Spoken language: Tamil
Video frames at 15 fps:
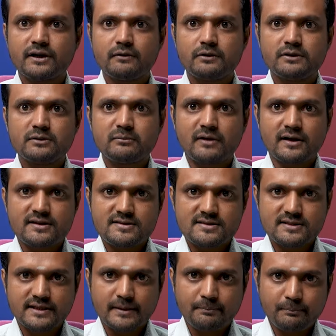இவங்க வந்து
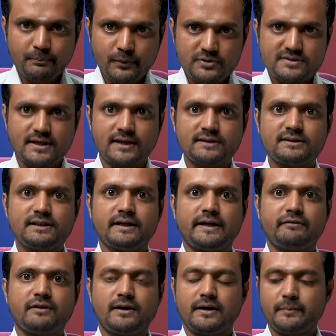மனசு எப்போ சாந்தி
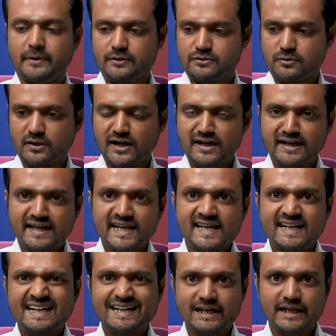அடைவாங்க அப்படின்னு சொன்னால்
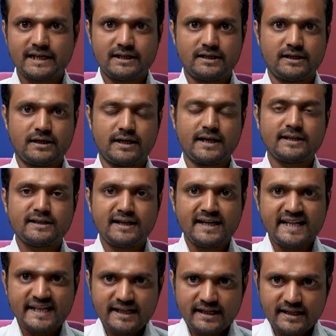நீர்நிலைகள் இருக்குல்ல அந்த
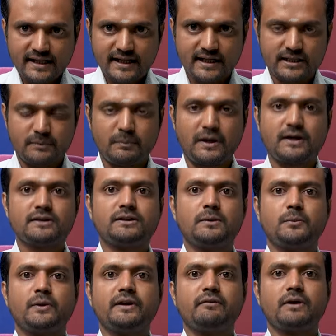நீர்நிலைகள்
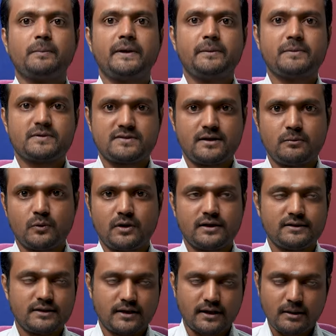பக்கத்தில் போய் அவங்க அப்படியே பேசாமல்
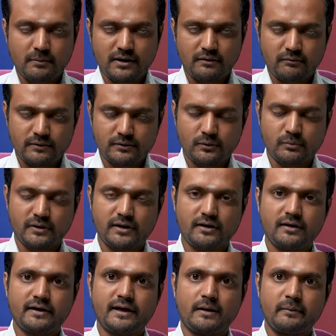உட்காந்துட்டாங்கன்னா மனம் வந்து ஒரு
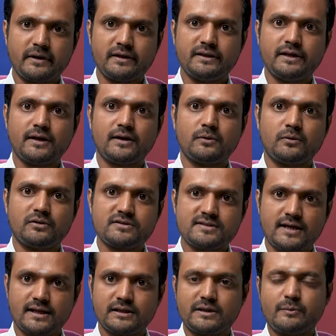மாதிரி அமைதியான ஒரு
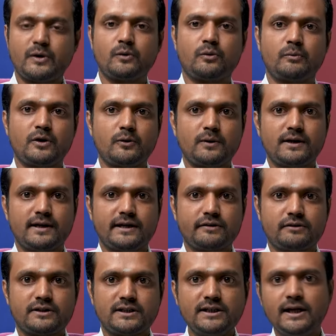சாந்தமான ஒரு
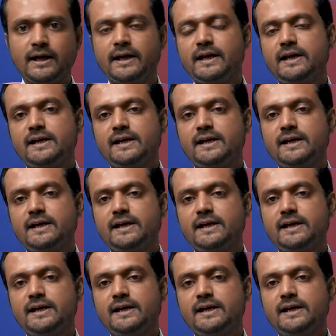மனோநிலைக்கு இவர்கள்